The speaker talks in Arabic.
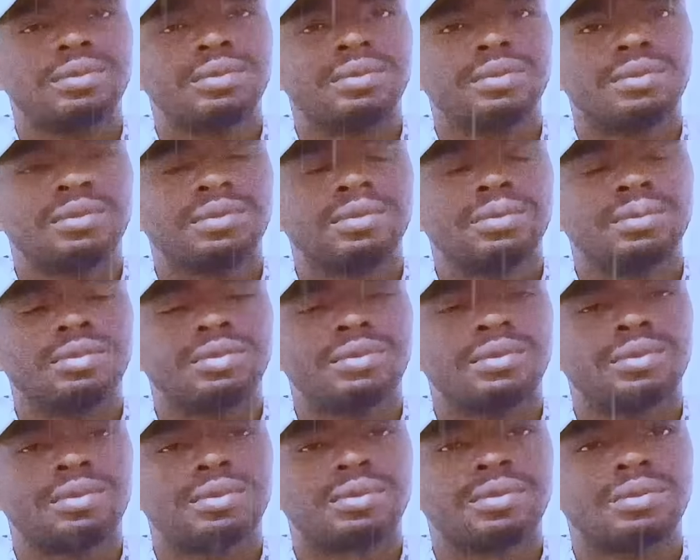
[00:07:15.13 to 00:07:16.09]
احنا
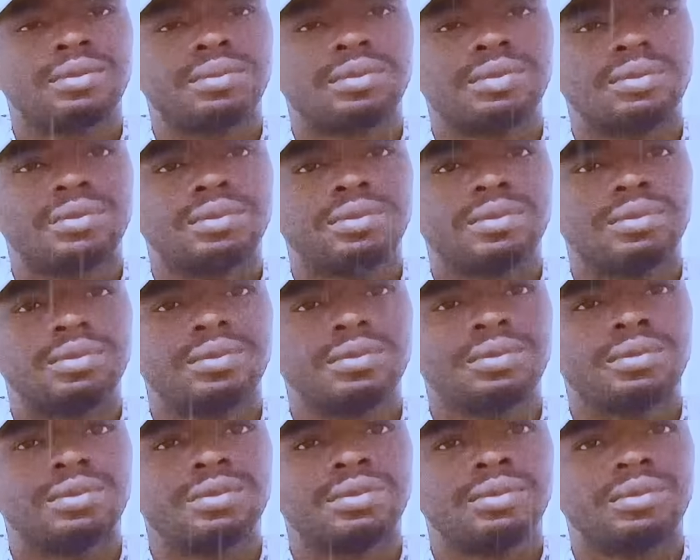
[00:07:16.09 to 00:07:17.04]
حارسين وانتوا حارسين
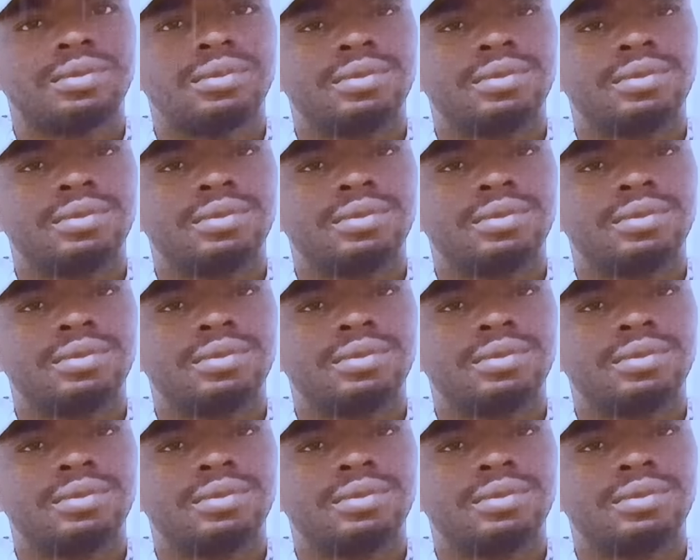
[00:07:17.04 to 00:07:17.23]
طلعوا